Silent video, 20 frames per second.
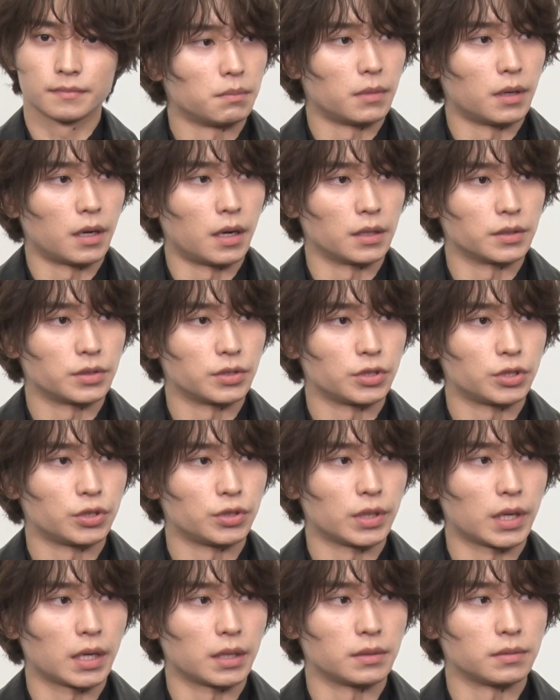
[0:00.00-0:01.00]
まあ、初
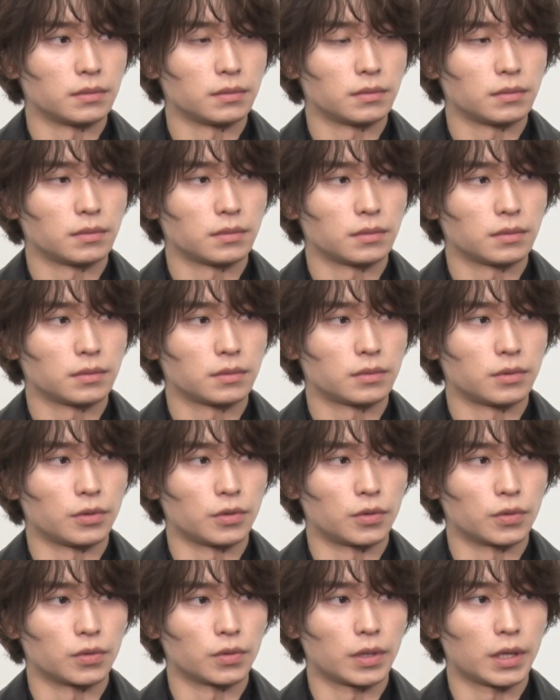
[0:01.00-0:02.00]
主演とい
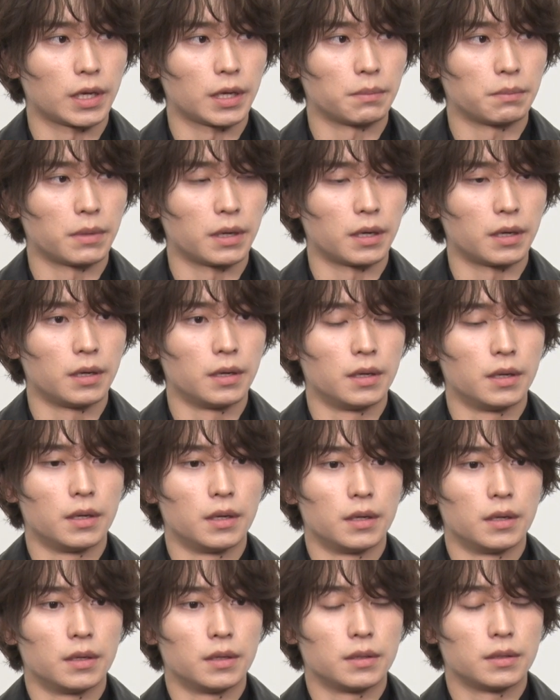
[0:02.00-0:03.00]
うことでまあ
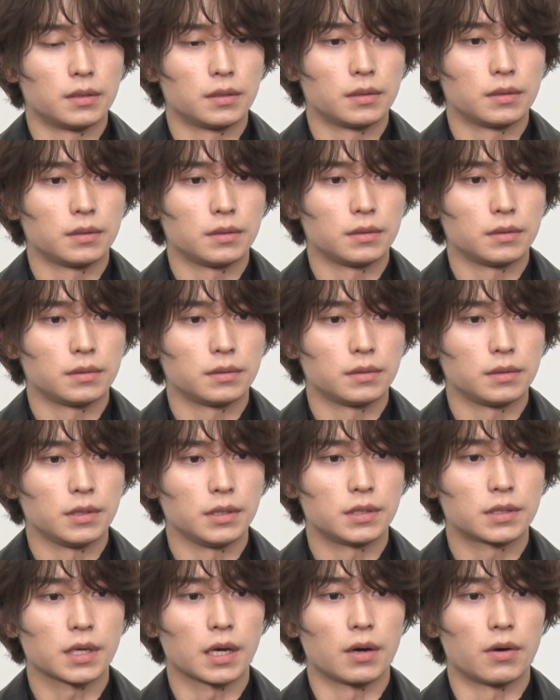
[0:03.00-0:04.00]
い
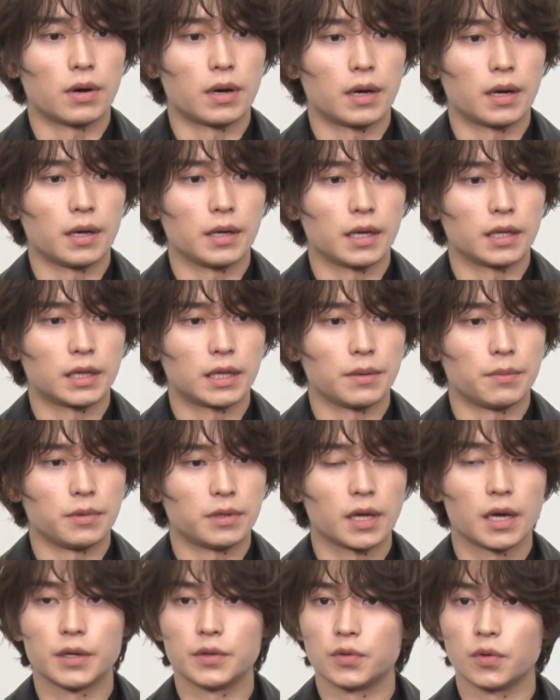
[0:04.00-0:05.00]
つかはやってみ
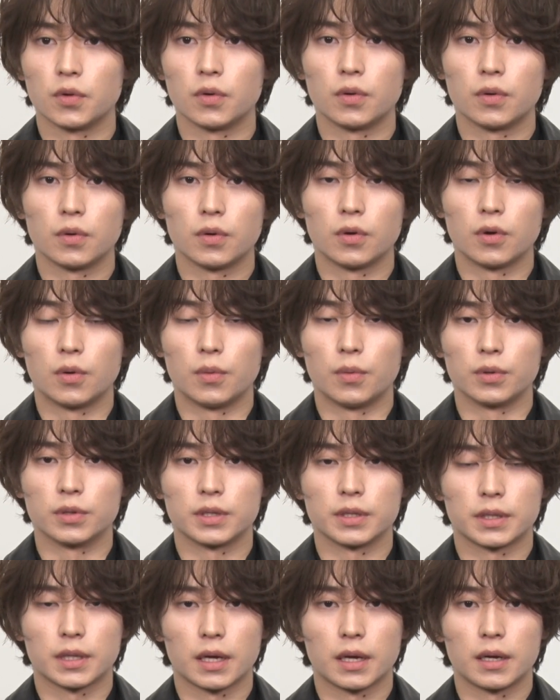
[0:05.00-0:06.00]
たいと思っ
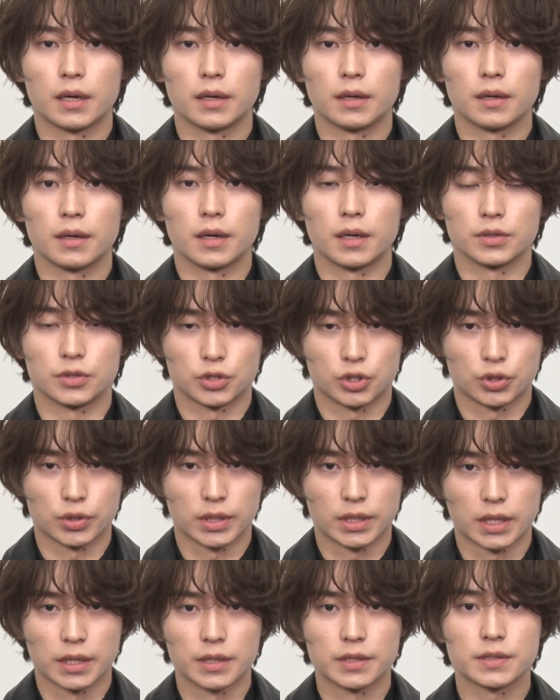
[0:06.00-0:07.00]
てた初主
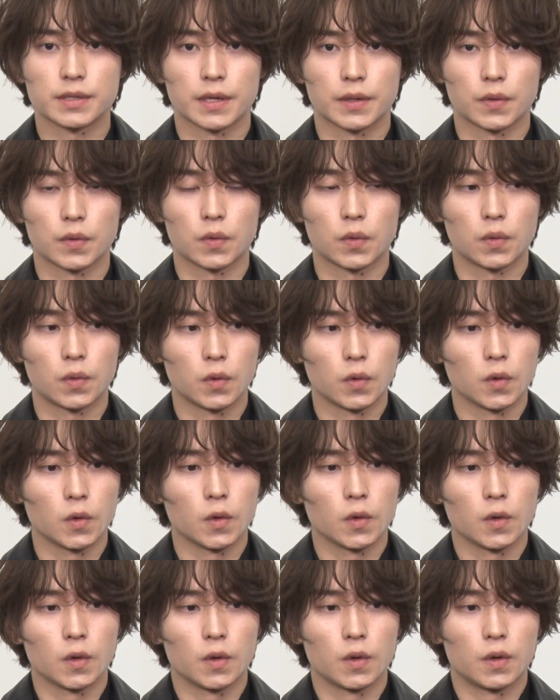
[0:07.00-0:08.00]
演なんですけど、
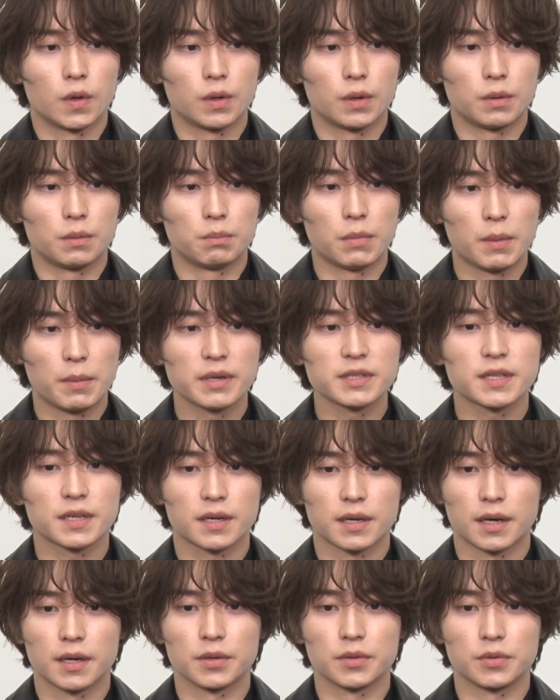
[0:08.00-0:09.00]
まあ、まさ
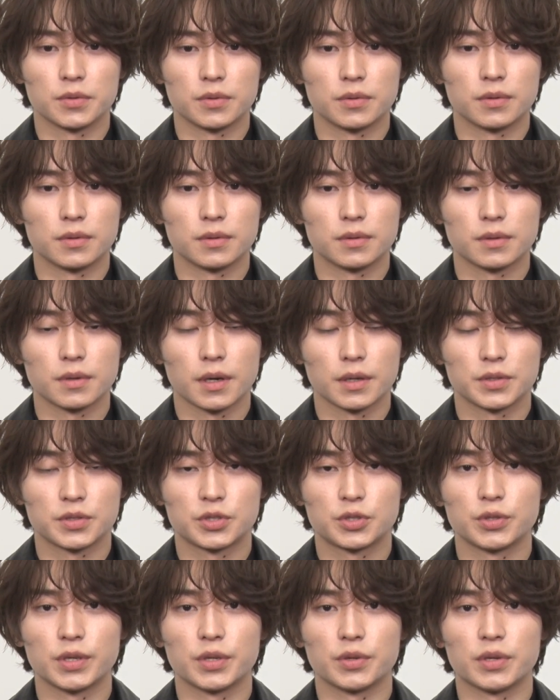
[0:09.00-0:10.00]
かあの初
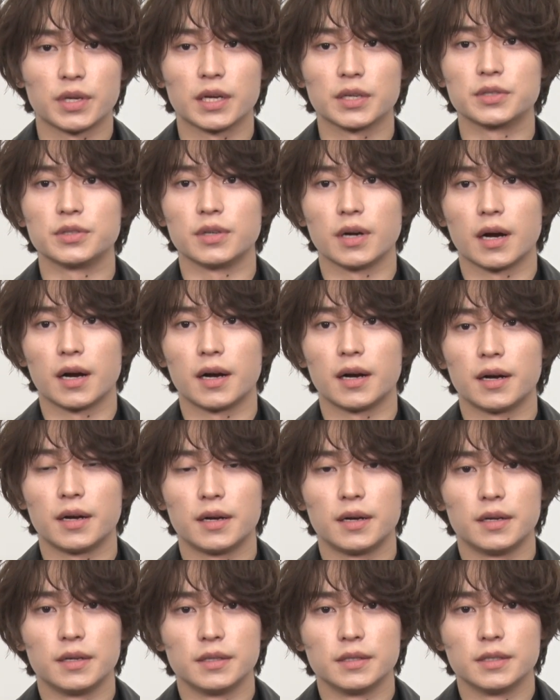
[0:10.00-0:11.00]
主演の役が
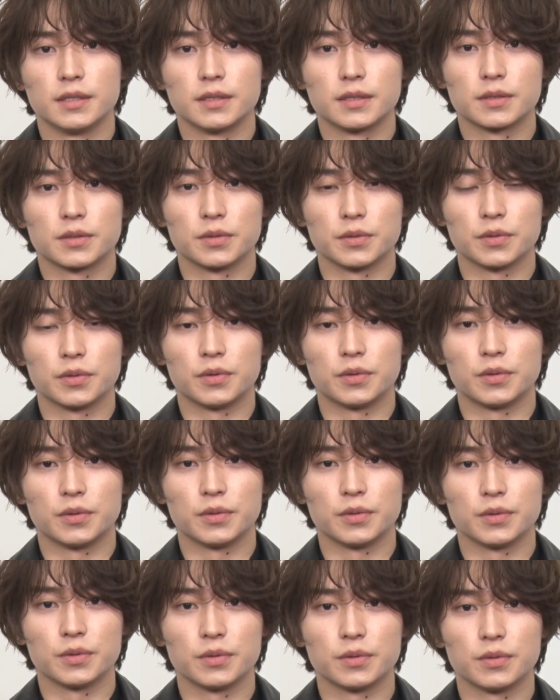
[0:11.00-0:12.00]
この
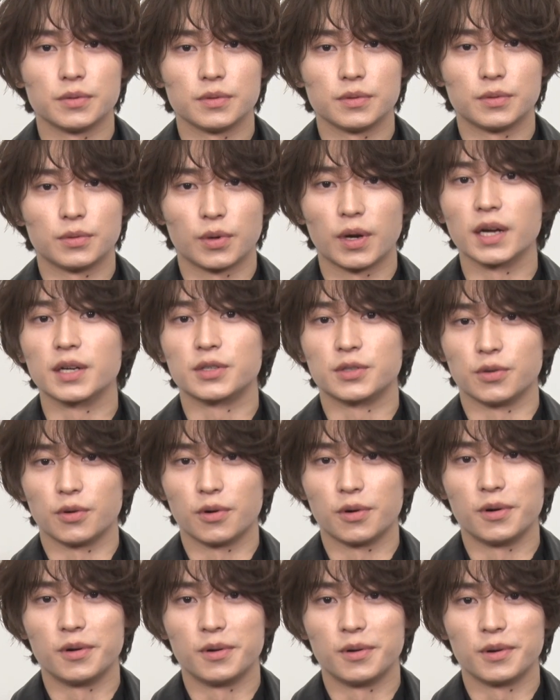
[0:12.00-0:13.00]
ドラッグ
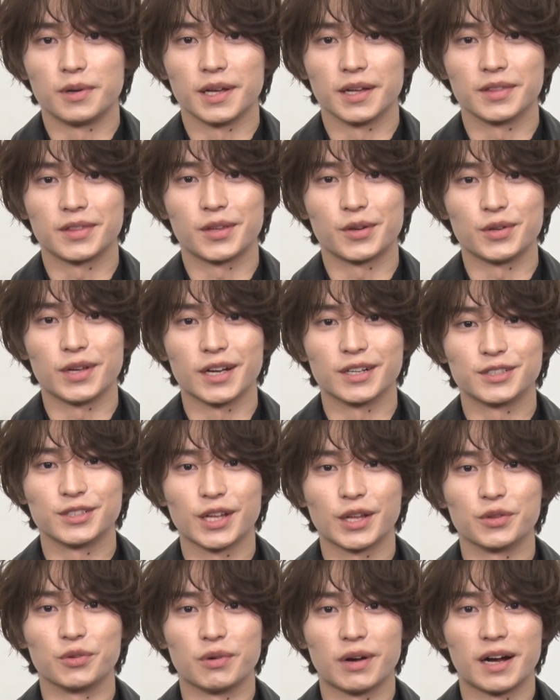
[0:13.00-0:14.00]
をやってる役
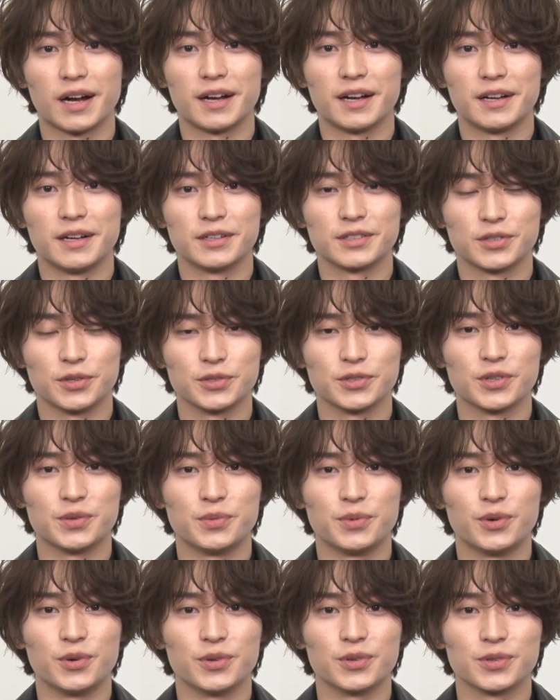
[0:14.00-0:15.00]
だとは想像
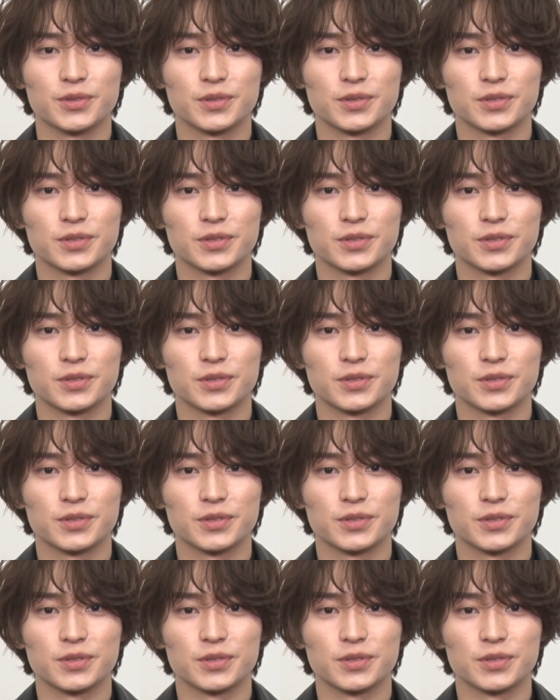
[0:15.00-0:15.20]
も